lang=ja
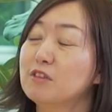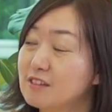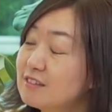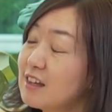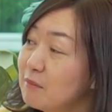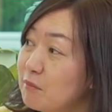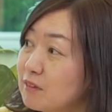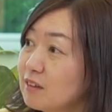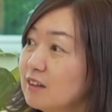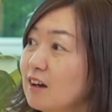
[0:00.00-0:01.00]
まあ、実際
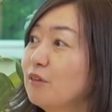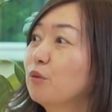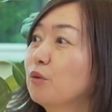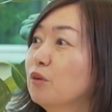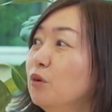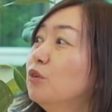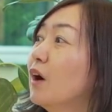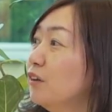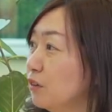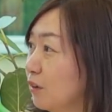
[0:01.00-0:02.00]
別にあのよ
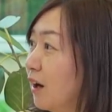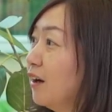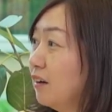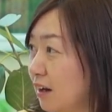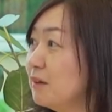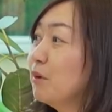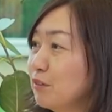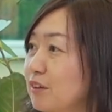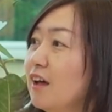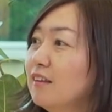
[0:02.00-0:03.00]
くあるあ,、る、あり
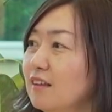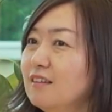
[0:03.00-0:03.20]
ます。